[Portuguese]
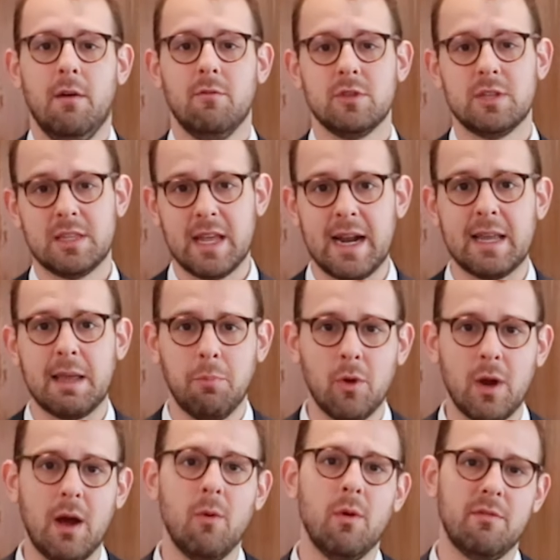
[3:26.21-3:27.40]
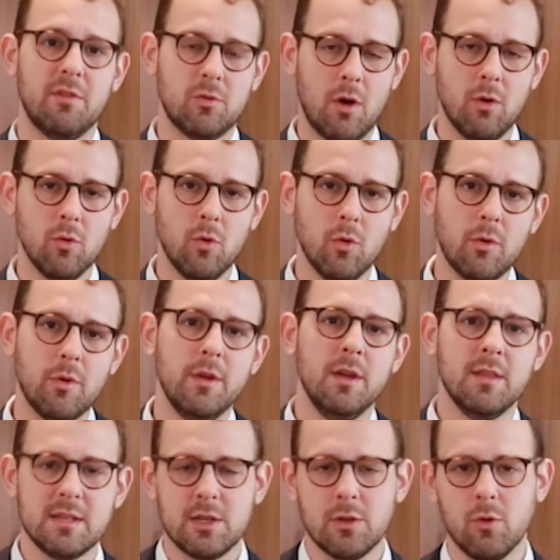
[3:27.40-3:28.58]
você terá que apurar um eventual lucro e
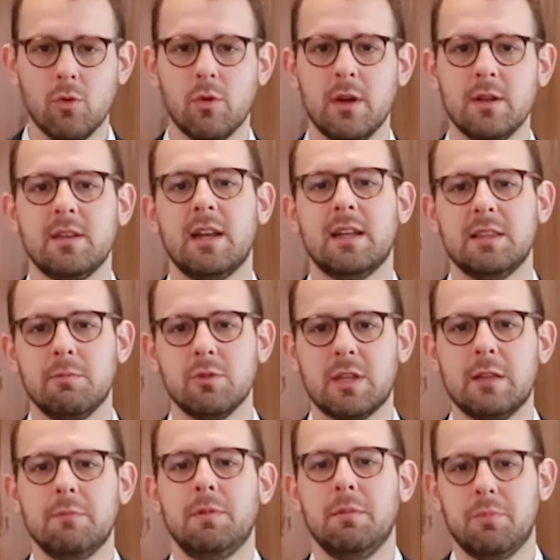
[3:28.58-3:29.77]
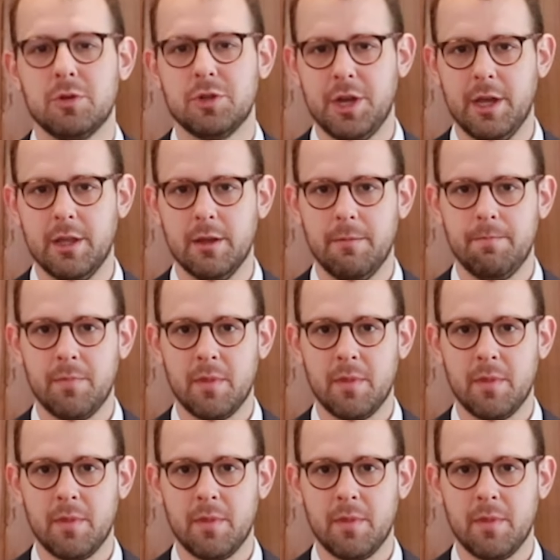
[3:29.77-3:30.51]
nesse lucro ele será tributado pelo imposto de renda.